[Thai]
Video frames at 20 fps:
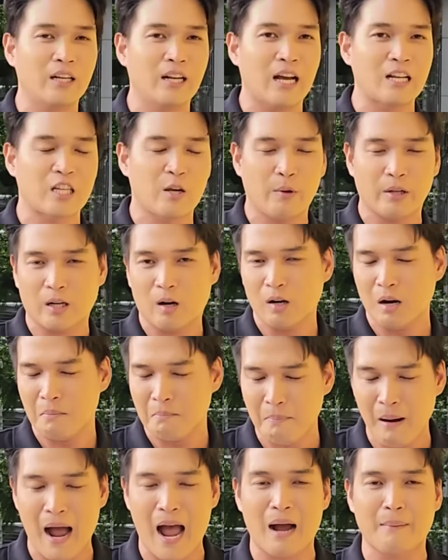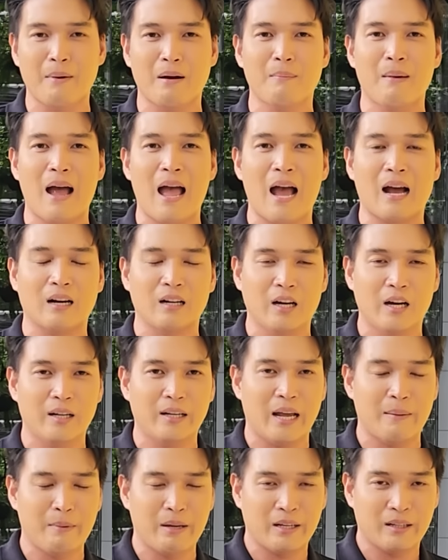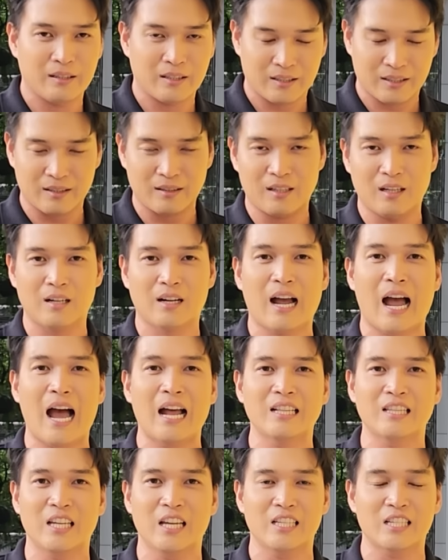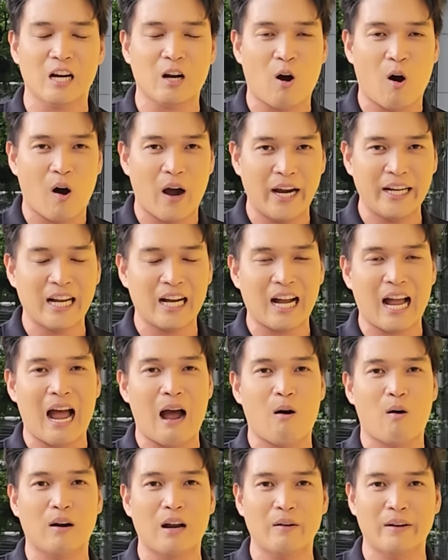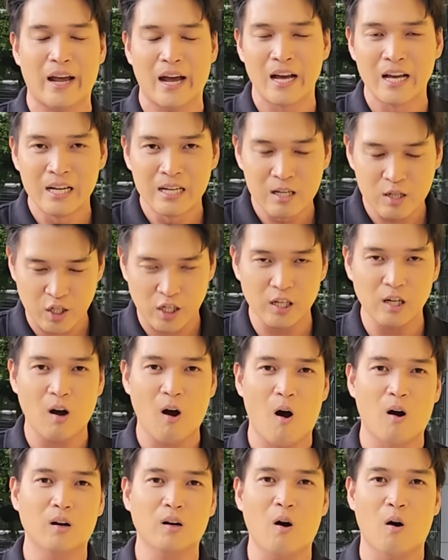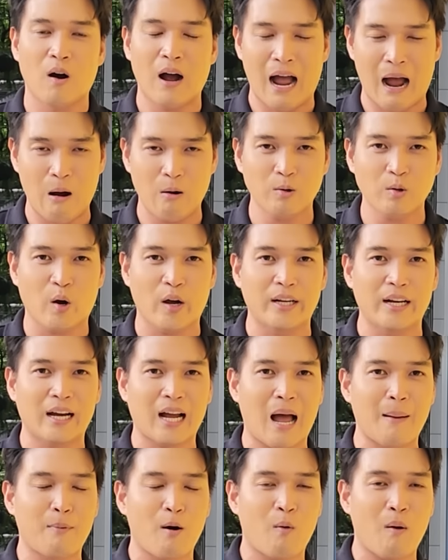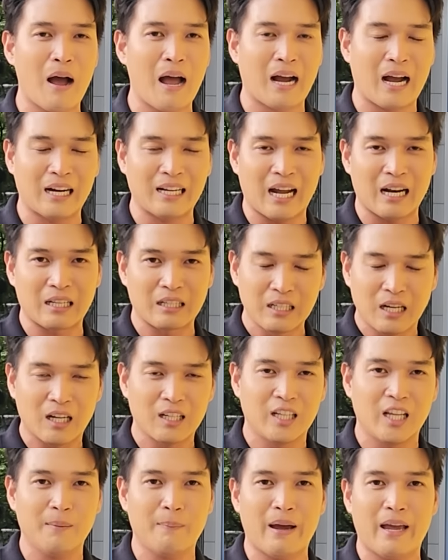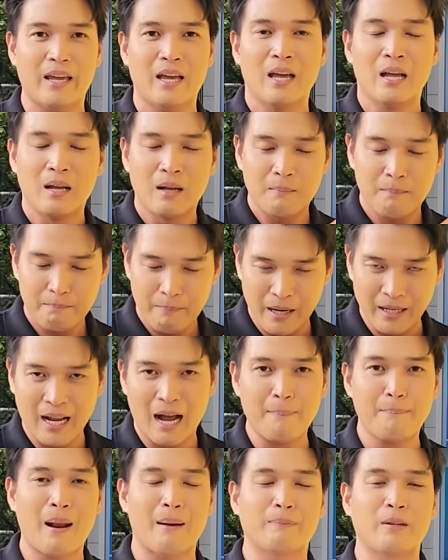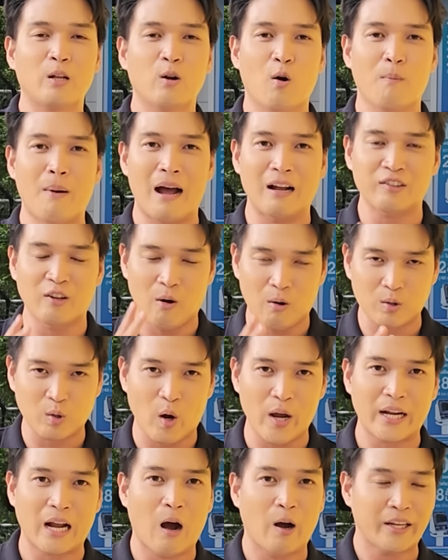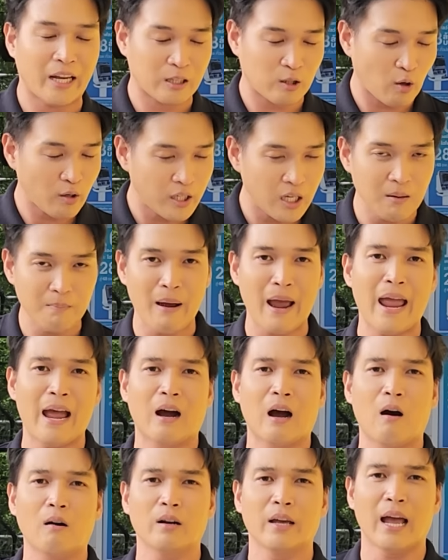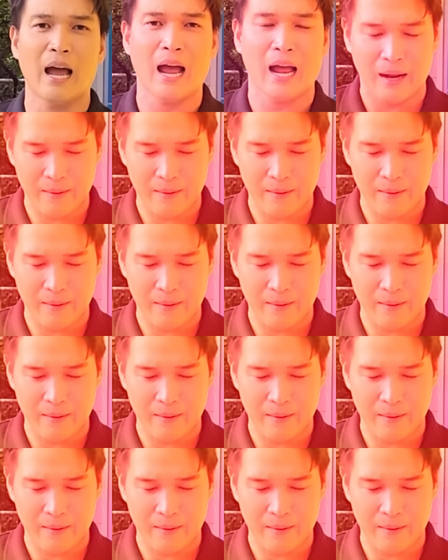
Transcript: เนี่ยชีวิตเขาลำบากมากๆเลยเนี่ยมีถึงขั้นที่จะขอให้นักข่าวของเราเนี่ยซื้อของของเขาหน่อยนะครับ เพราะว่าขนาดเงินที่ไปเป็นค่าปรับที่โรงพัก 200เขายังต้องยืมแม่เขาเลยฮะ